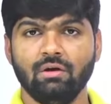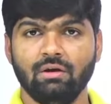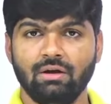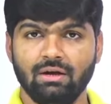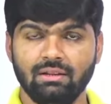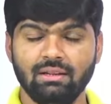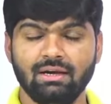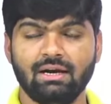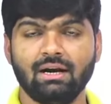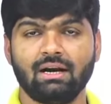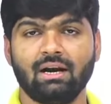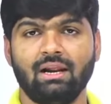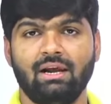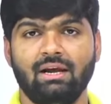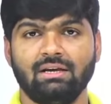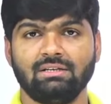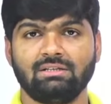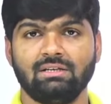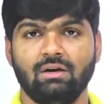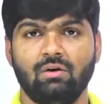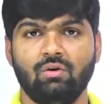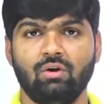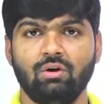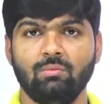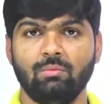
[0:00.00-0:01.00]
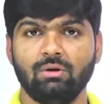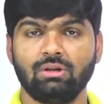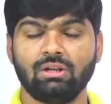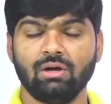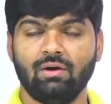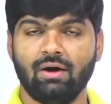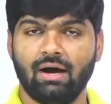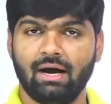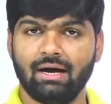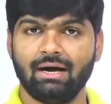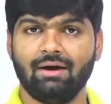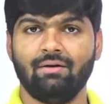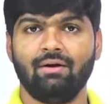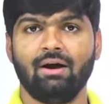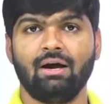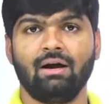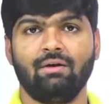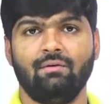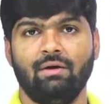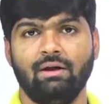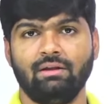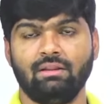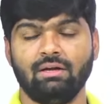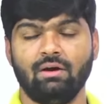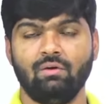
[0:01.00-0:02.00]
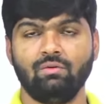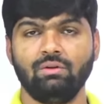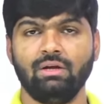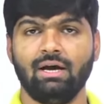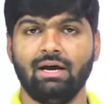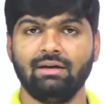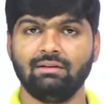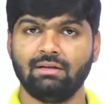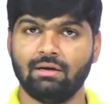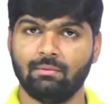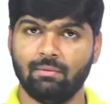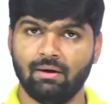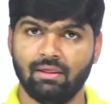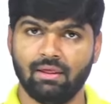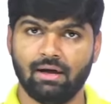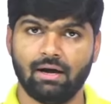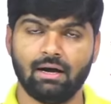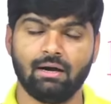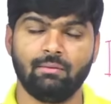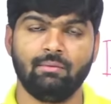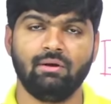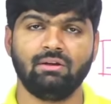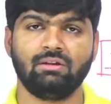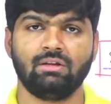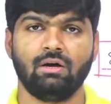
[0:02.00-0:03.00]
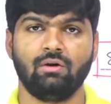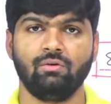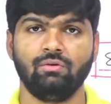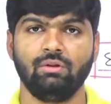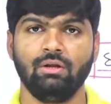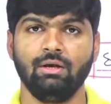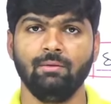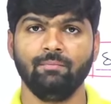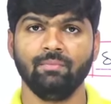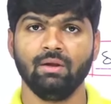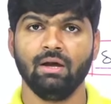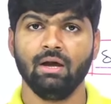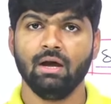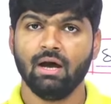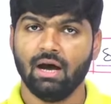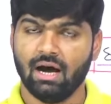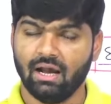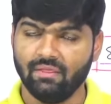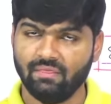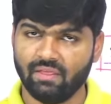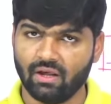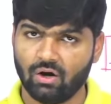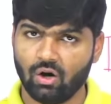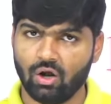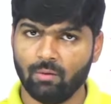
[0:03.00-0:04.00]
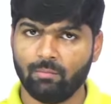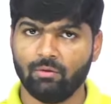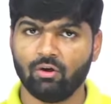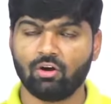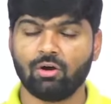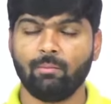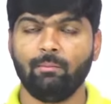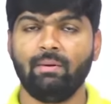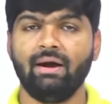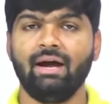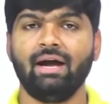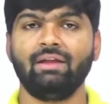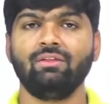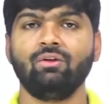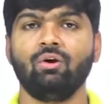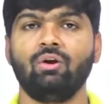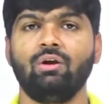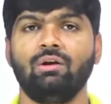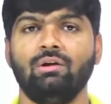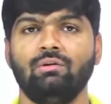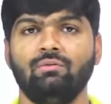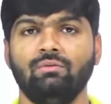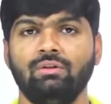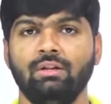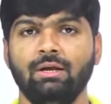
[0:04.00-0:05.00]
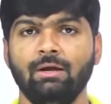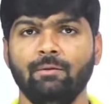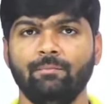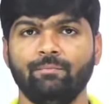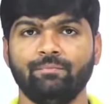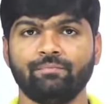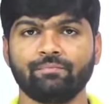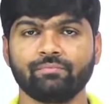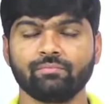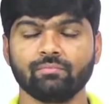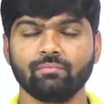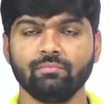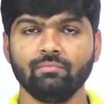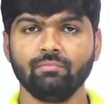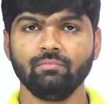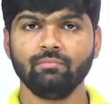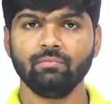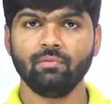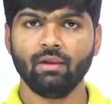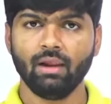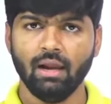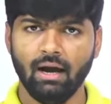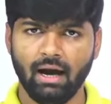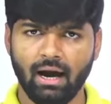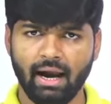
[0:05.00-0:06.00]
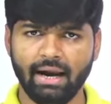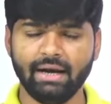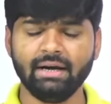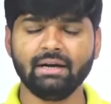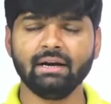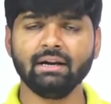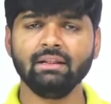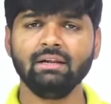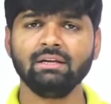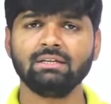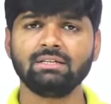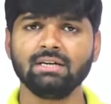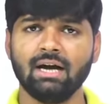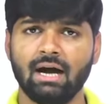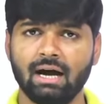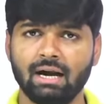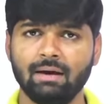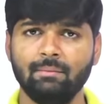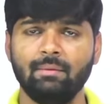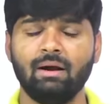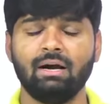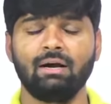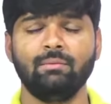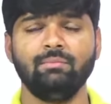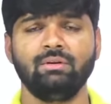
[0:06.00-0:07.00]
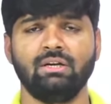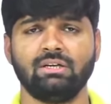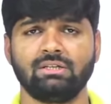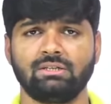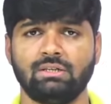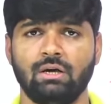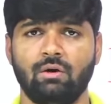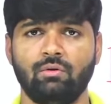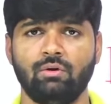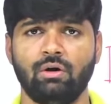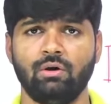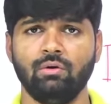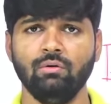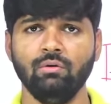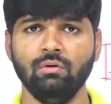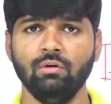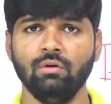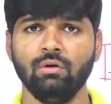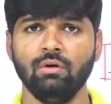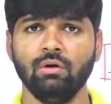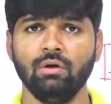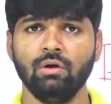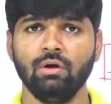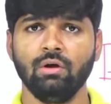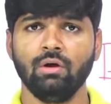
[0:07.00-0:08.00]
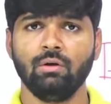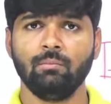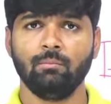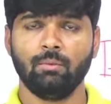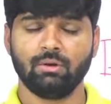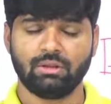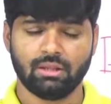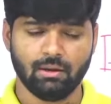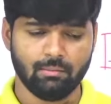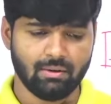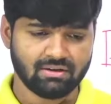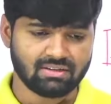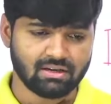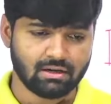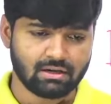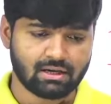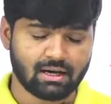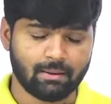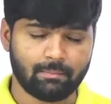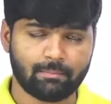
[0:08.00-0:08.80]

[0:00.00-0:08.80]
ఎందుకు ఇట్లా చేస్తా ఉన్నాడు మొత్తం ఆగం ఆగం అవుతా ఉంది హైదరాబాద్ ఆగం అవుతా ఉంది అందరి లోపల ఒక భయాందోళన ఉంది హైడ్రా తెచ్చి ఆగమాగం చేస్తూ ఉన్నాడు మొత్తం అసలు